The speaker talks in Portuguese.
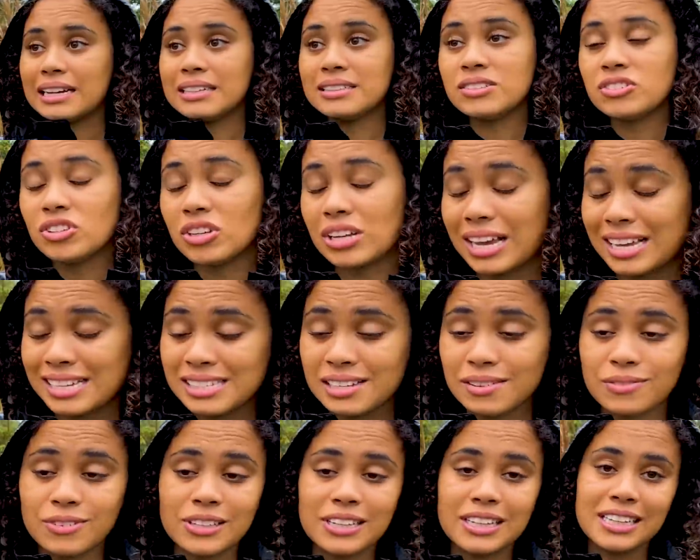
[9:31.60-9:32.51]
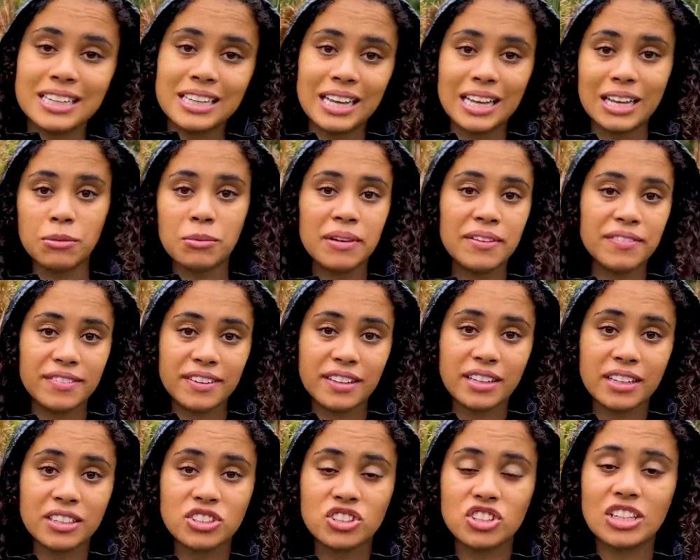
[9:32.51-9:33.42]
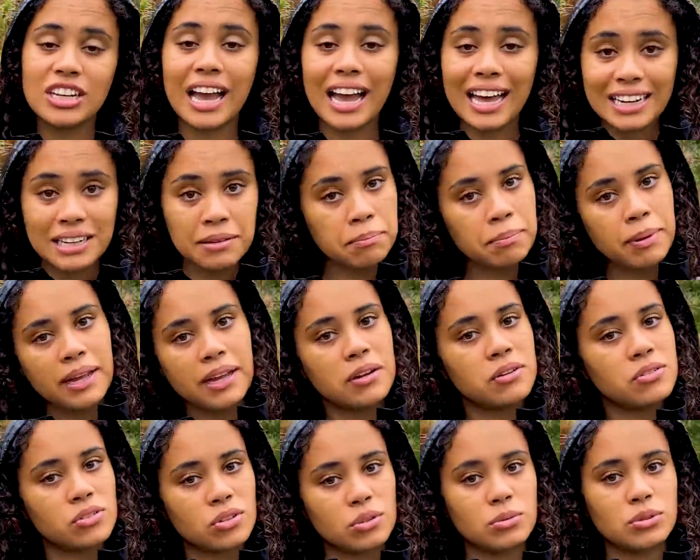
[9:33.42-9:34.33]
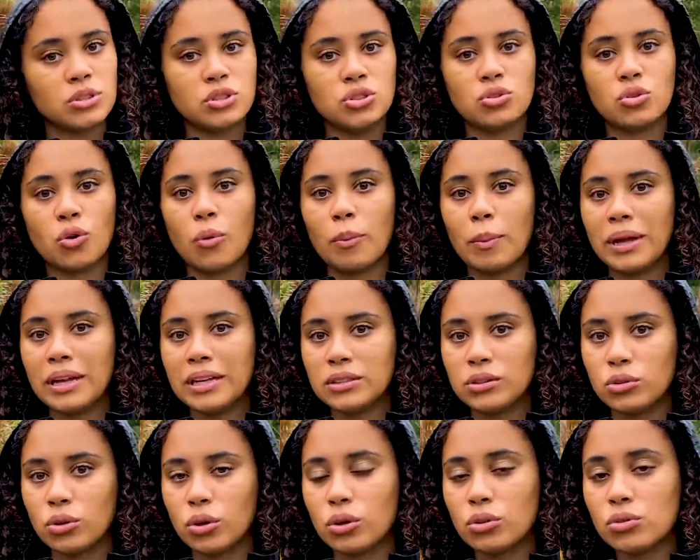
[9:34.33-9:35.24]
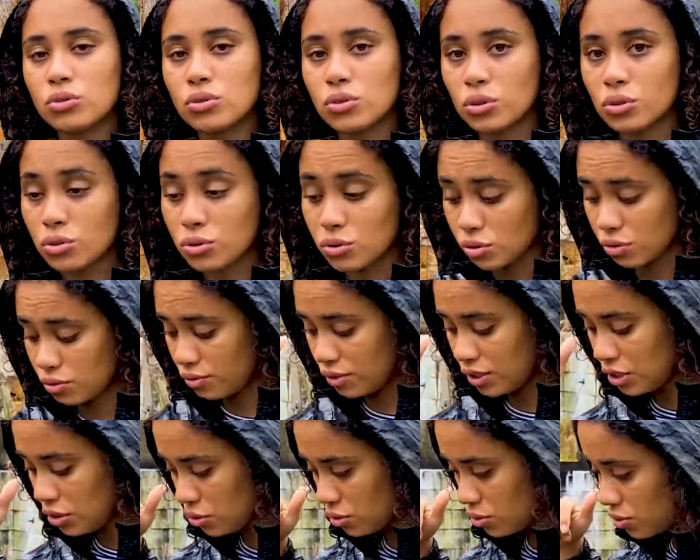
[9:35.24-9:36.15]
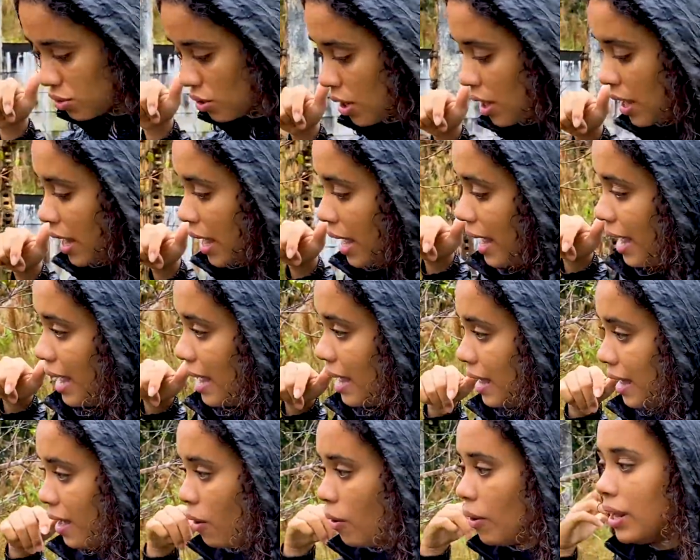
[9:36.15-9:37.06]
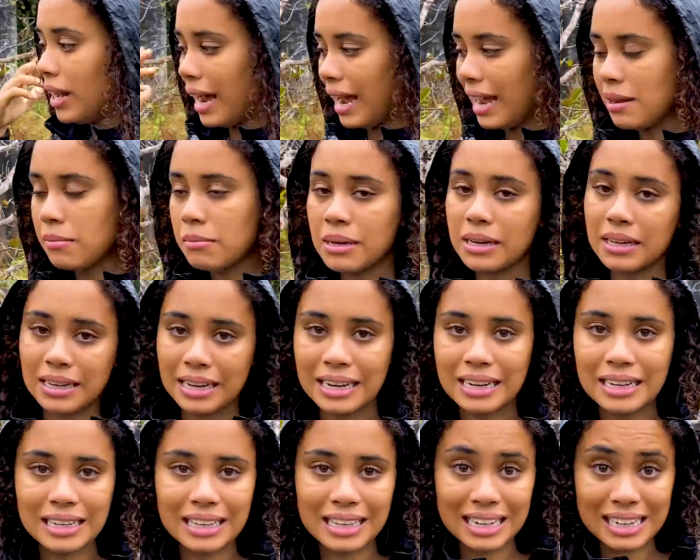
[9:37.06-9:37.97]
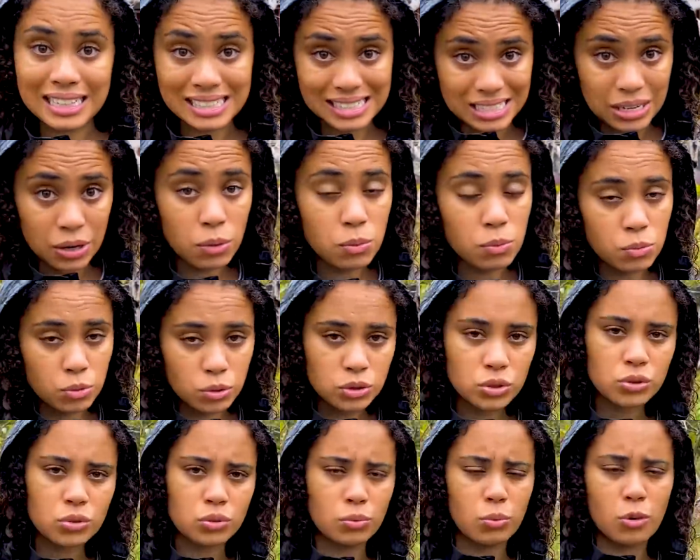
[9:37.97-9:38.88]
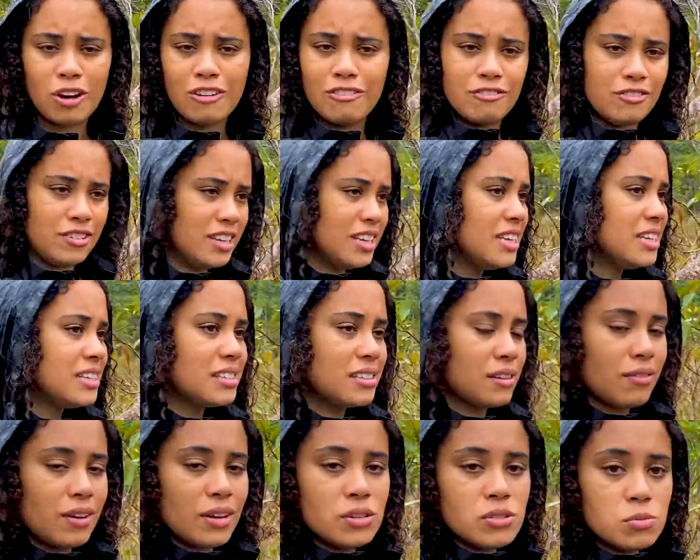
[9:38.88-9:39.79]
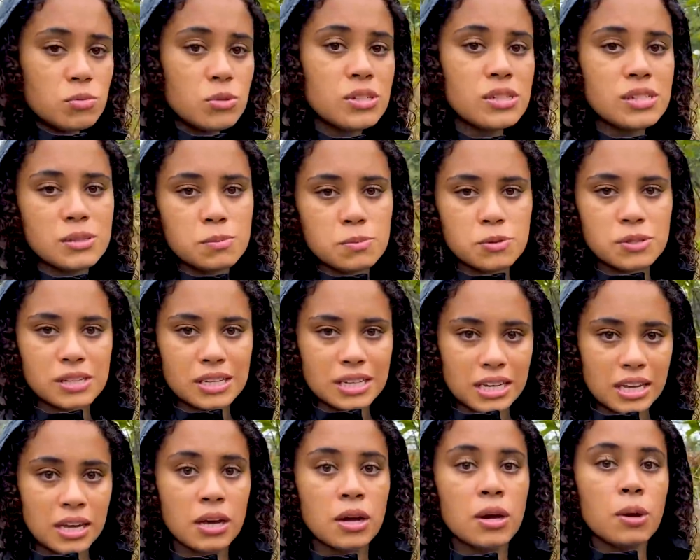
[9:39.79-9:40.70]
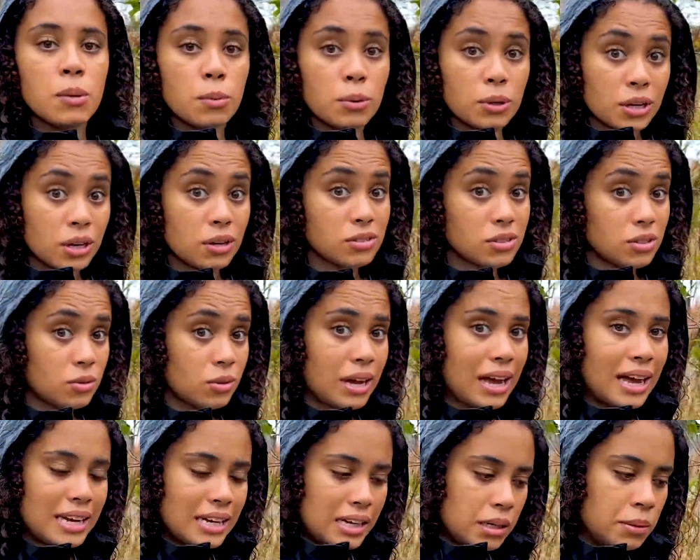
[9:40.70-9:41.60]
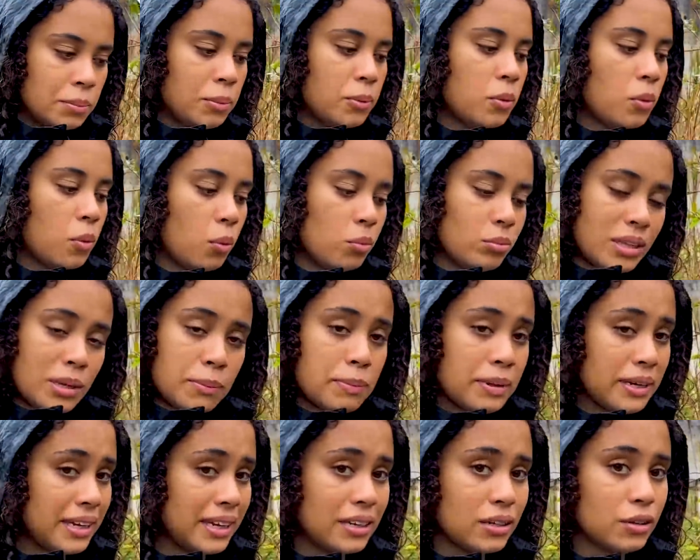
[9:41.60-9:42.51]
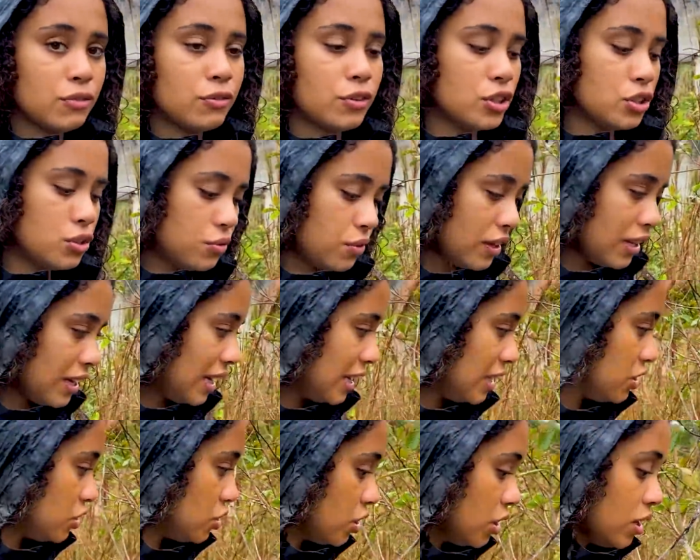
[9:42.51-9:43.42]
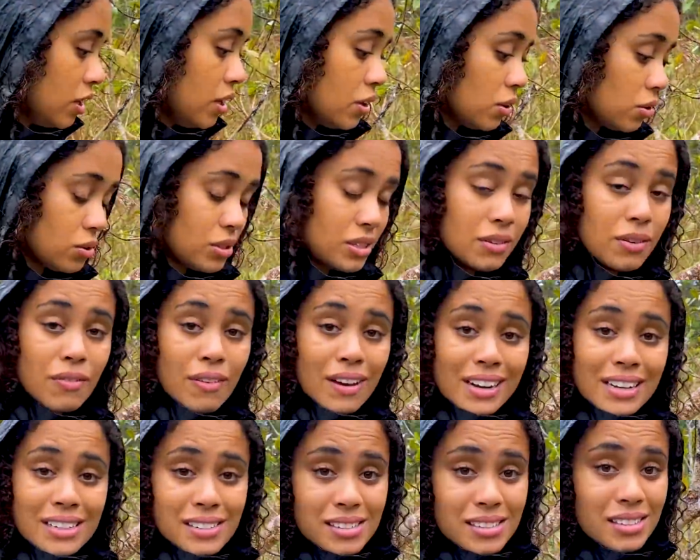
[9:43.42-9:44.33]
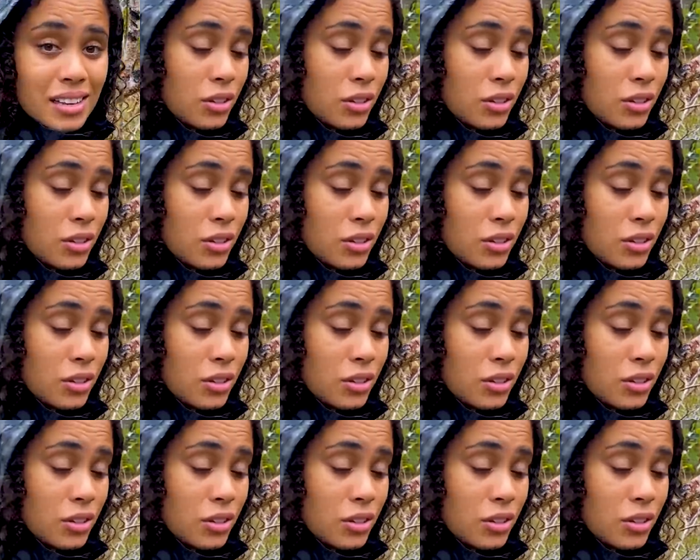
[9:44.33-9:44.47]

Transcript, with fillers: antes, essa vila aqui era uma vila de garimpeiros, como a gente comentou nos outros vídeos. É, Roraima, né, ele cresceu muito, Boa Vista, vários municípios daqui, por causa do garimpo, com o Tepequim não foi diferente. Inclusive, várias das